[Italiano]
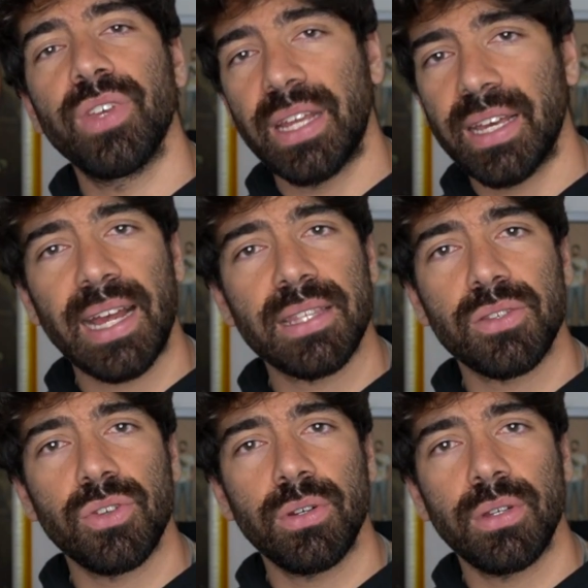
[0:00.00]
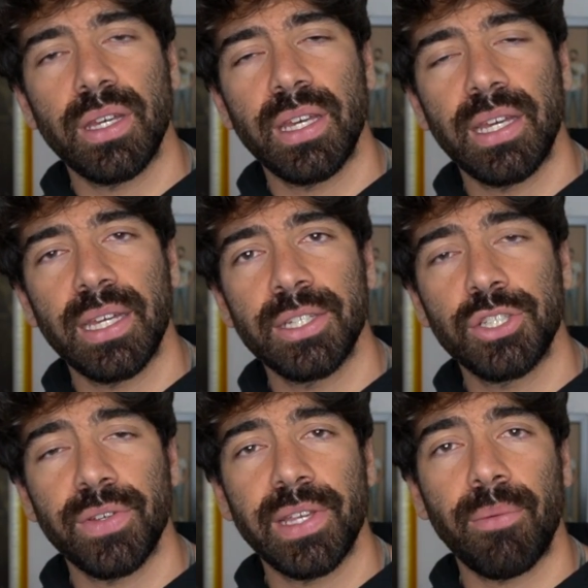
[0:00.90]
vi ringrazio e
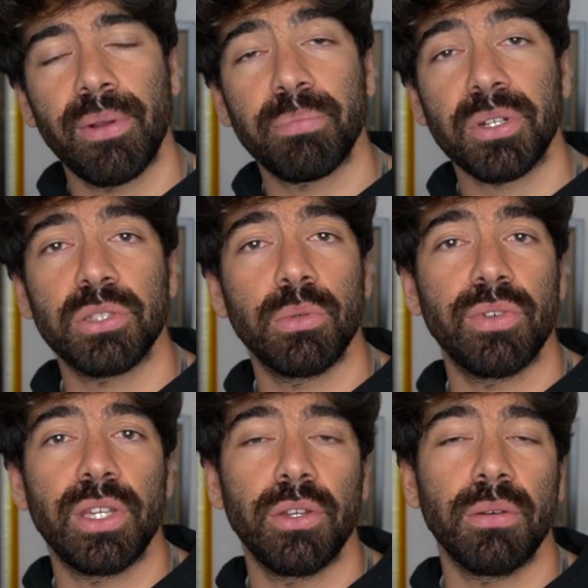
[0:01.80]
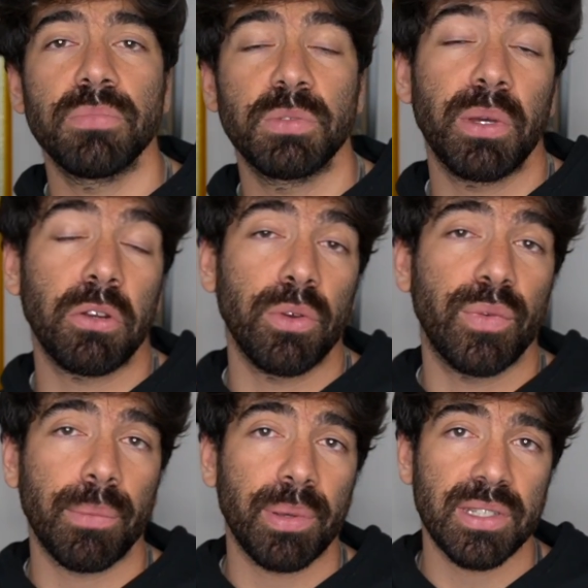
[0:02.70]
ci vediamo al prossimo video, spero di non
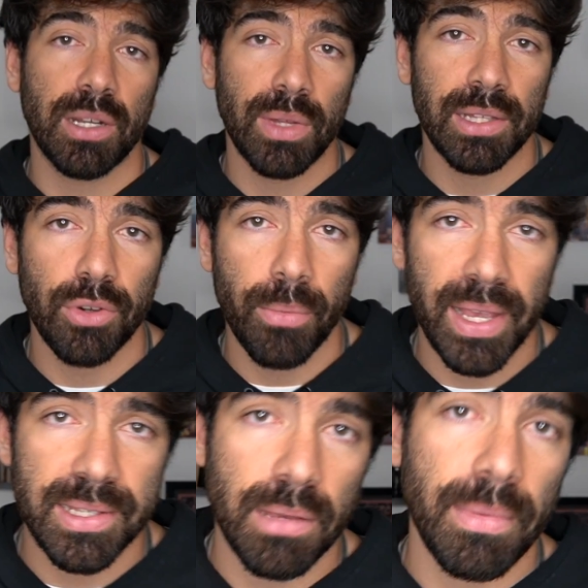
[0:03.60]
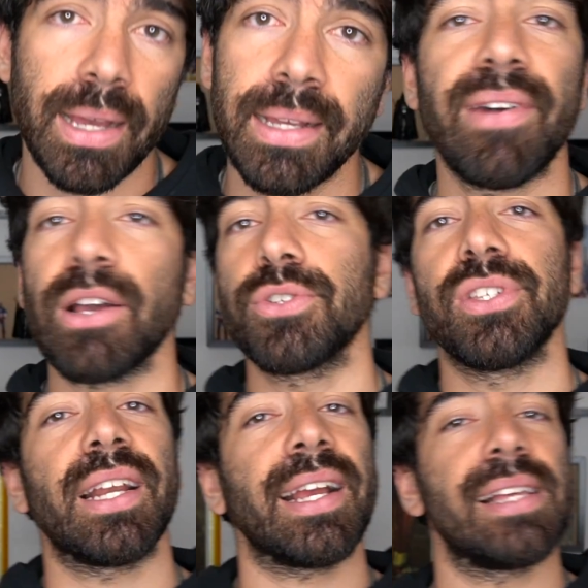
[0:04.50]
far passare un altro mese, ma va
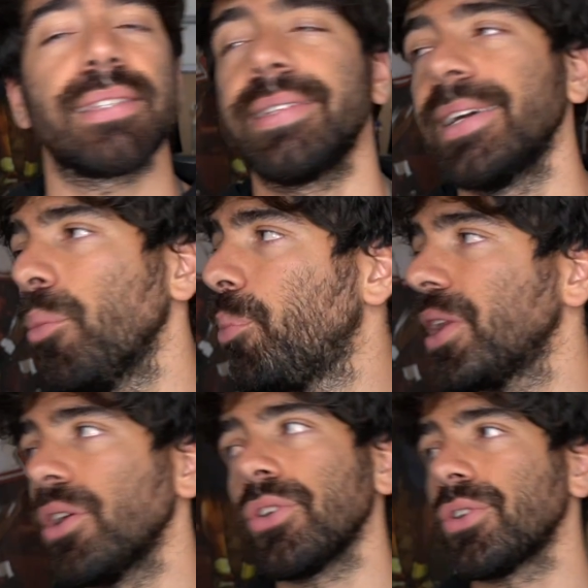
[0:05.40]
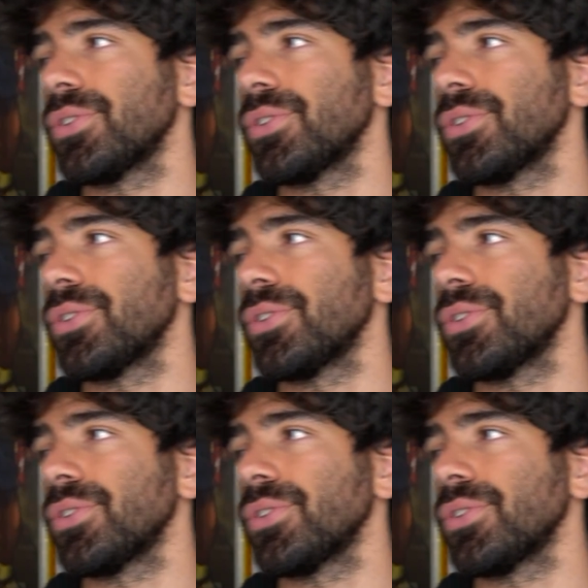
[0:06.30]
così ragazzi, è un periodo